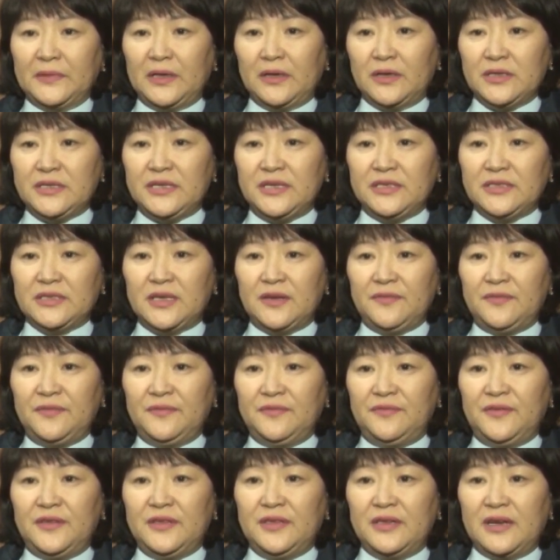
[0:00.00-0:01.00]
Российской
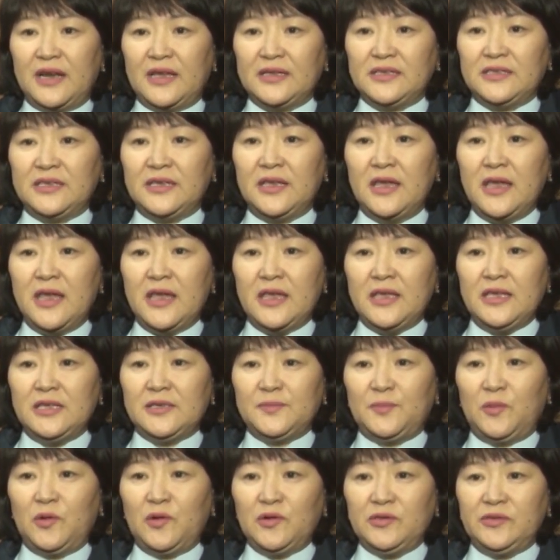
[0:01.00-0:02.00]
Федерации
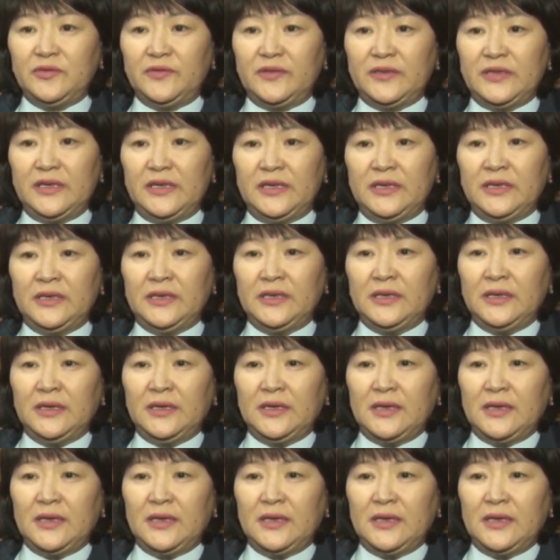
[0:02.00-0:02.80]
«Использование